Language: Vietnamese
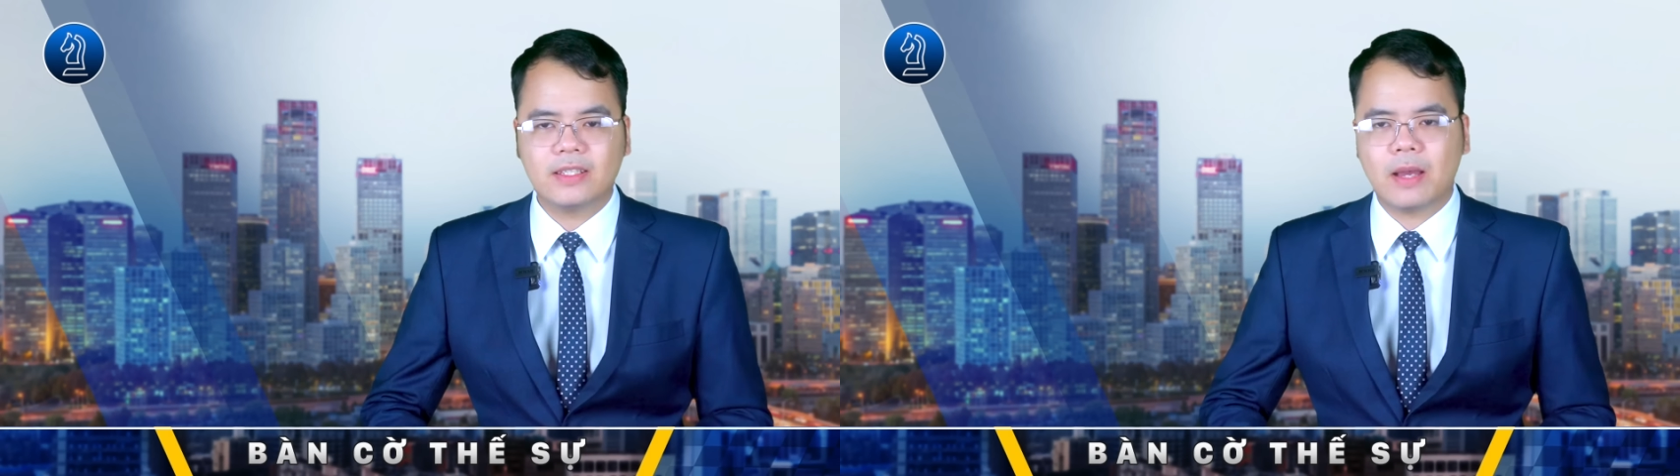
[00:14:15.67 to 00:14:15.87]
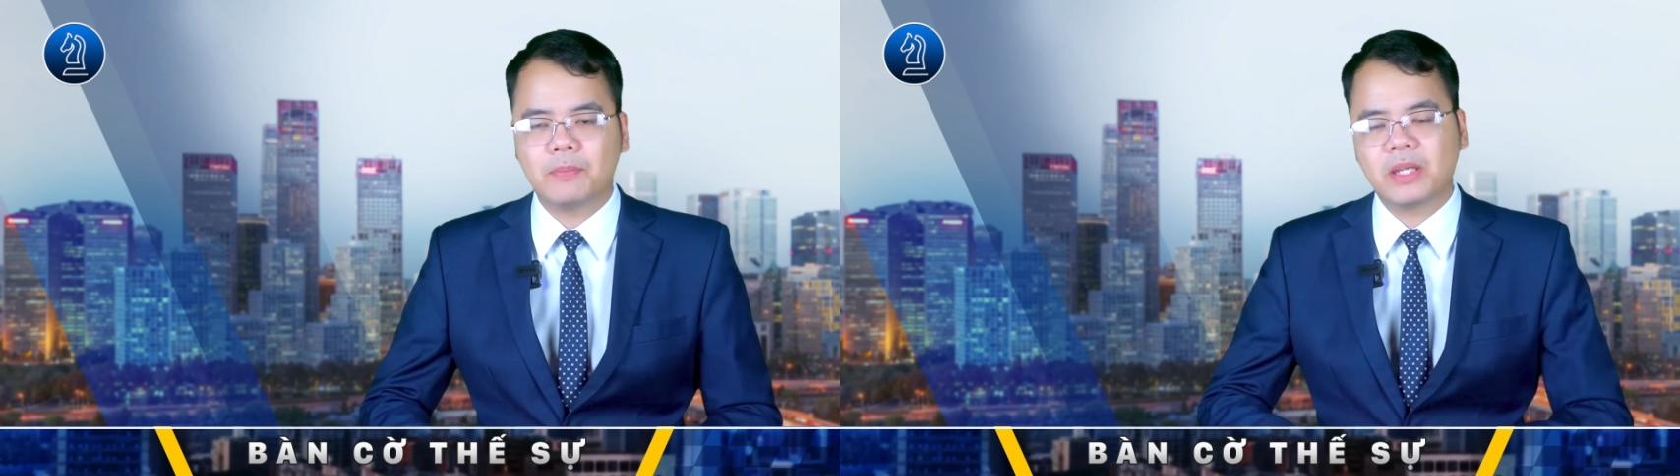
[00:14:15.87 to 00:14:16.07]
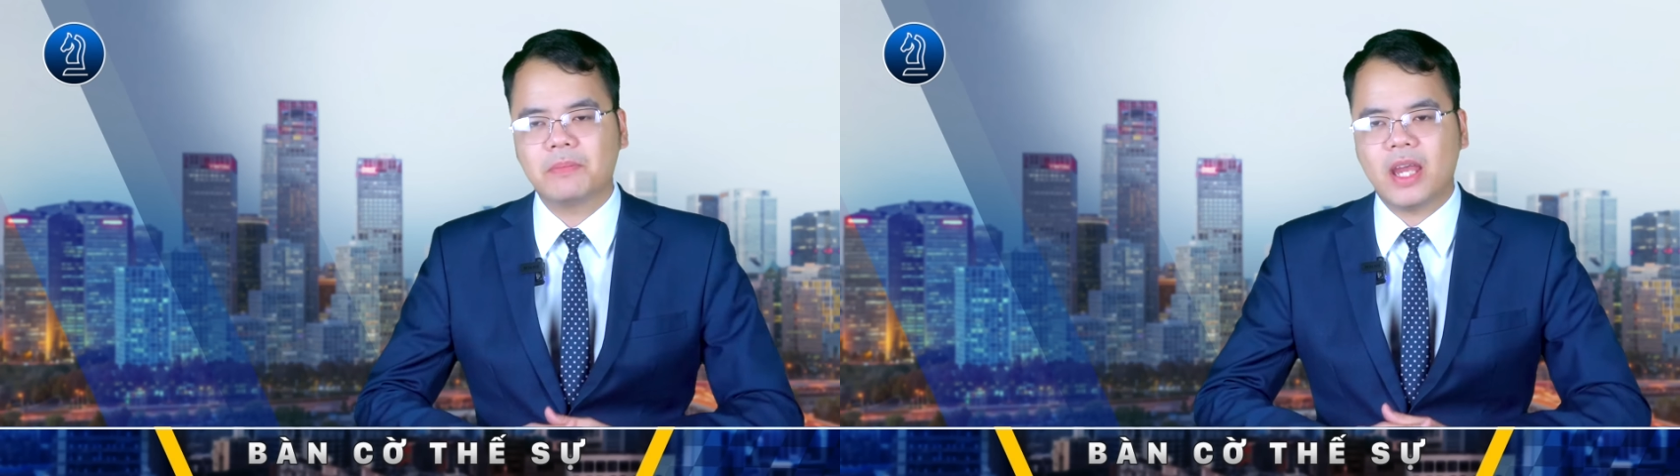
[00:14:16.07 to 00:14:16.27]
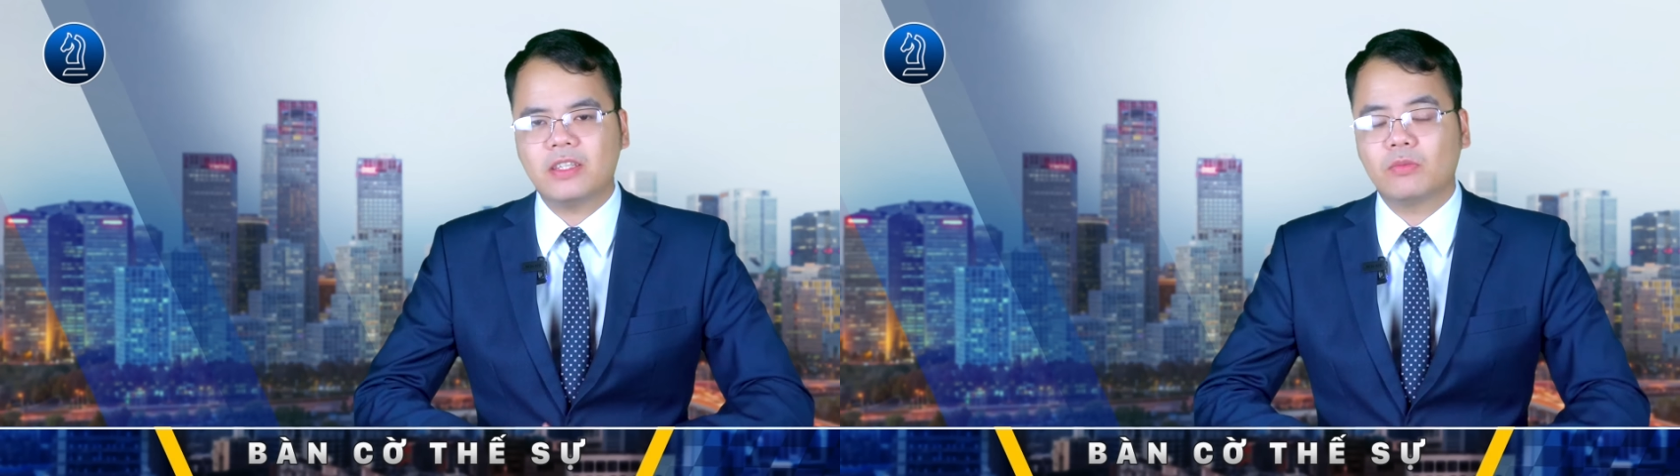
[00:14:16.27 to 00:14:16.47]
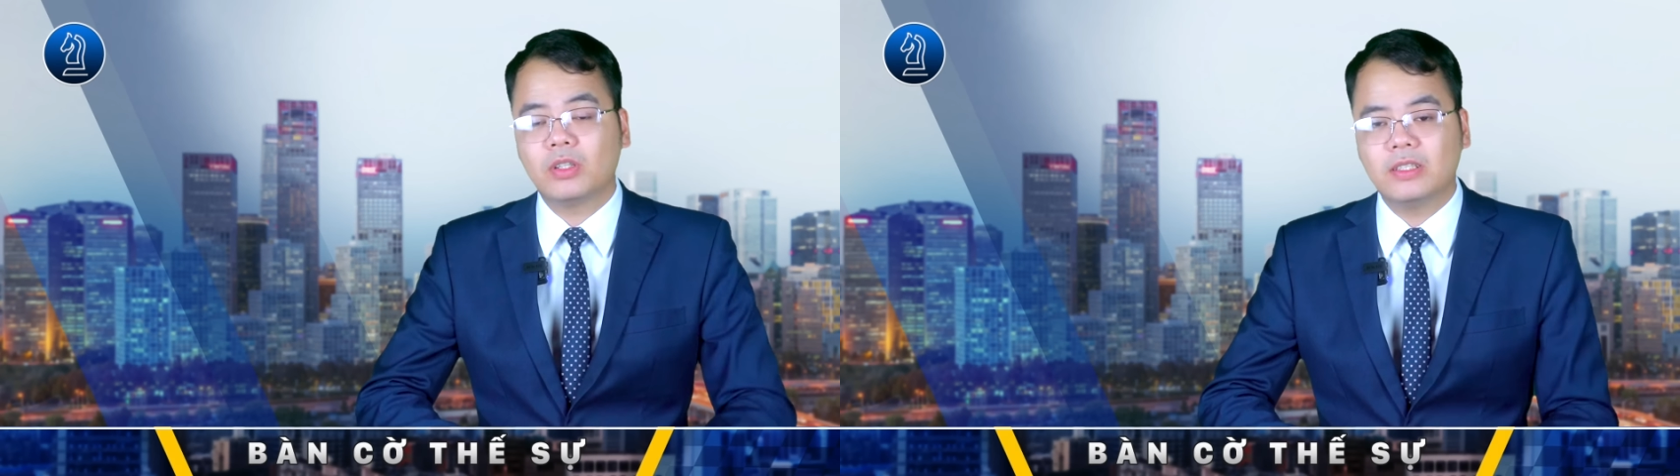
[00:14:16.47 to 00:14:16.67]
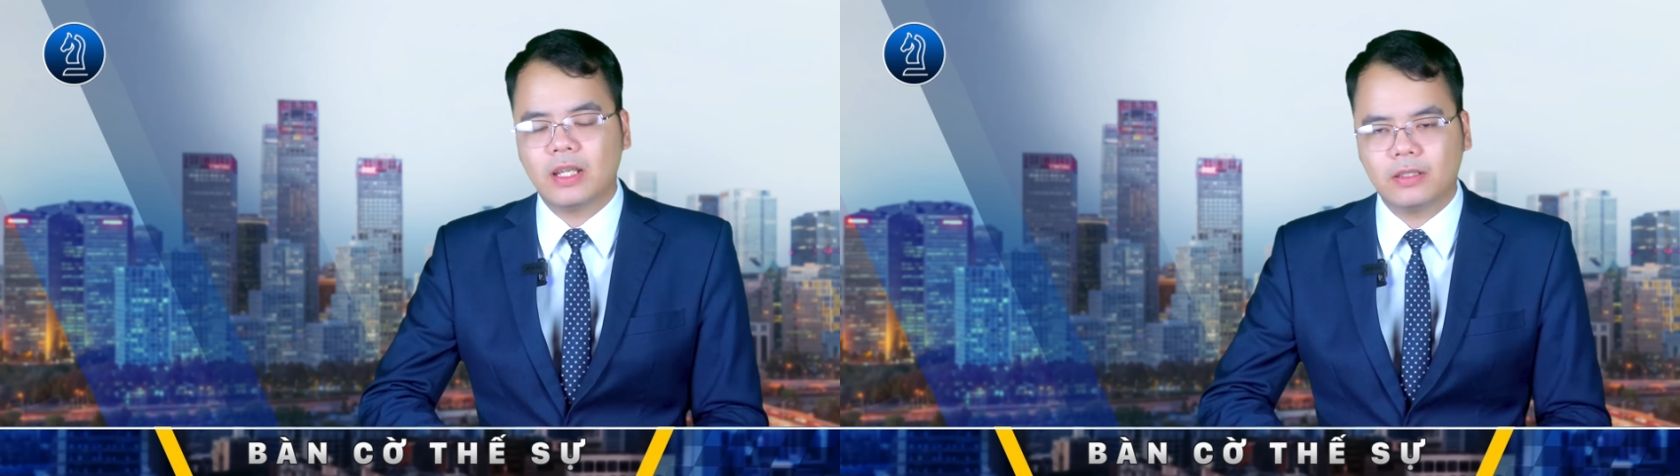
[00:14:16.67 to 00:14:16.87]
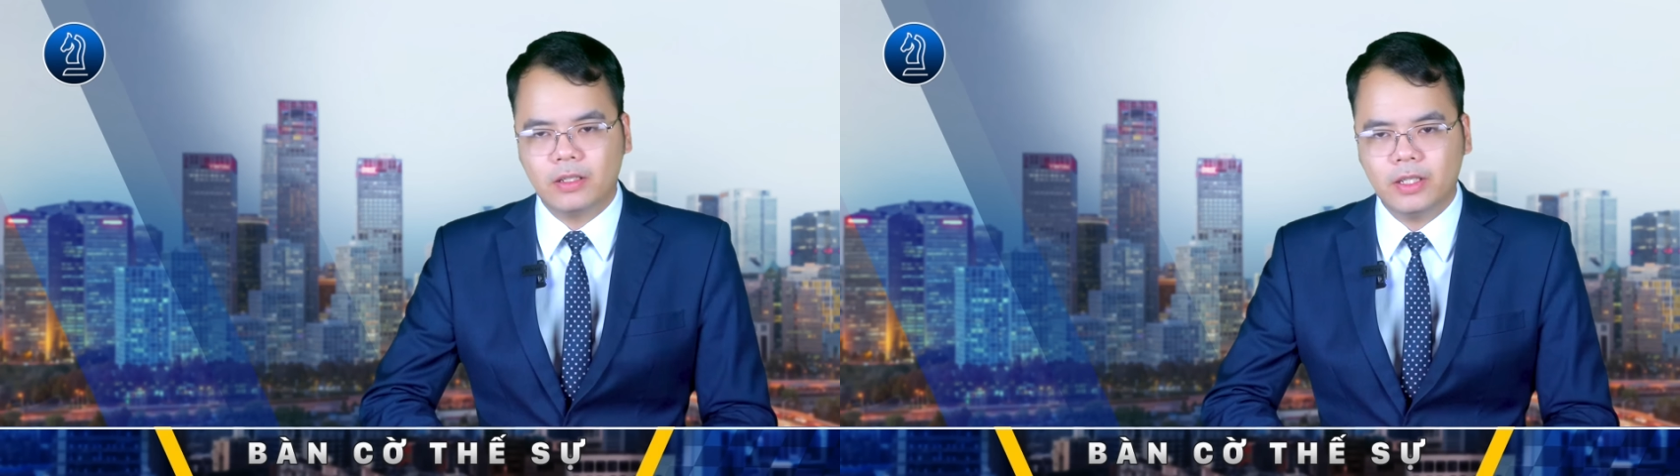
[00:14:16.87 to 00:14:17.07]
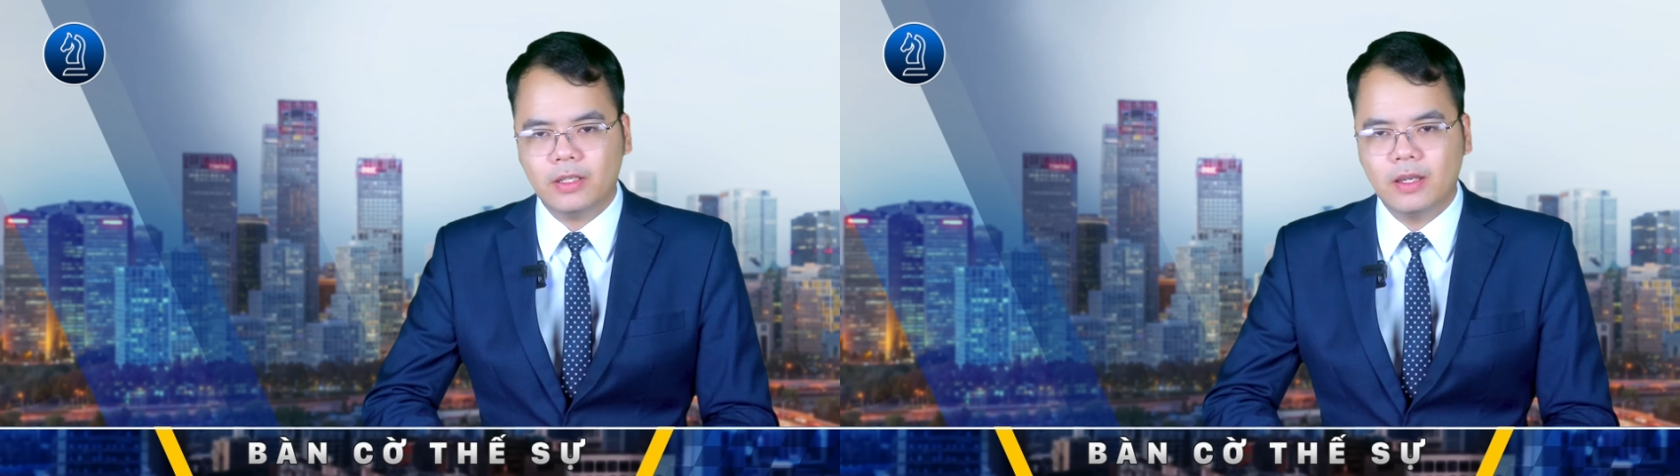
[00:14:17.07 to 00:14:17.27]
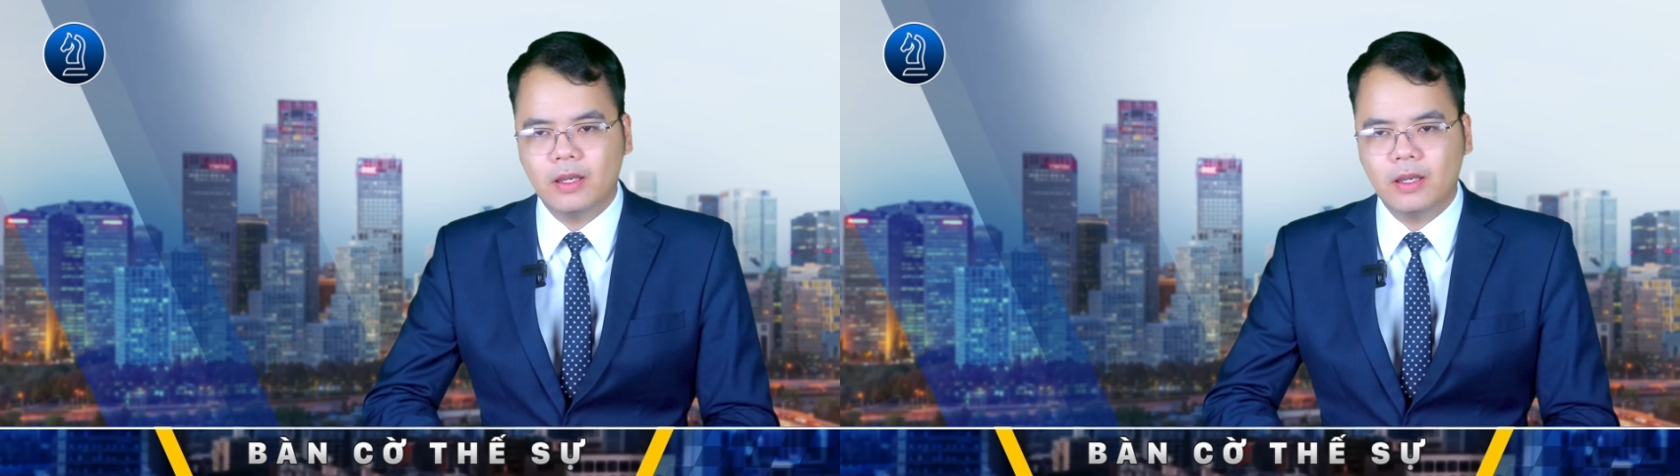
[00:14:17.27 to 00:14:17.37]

giảm mạnh mẽ trong thời gian tới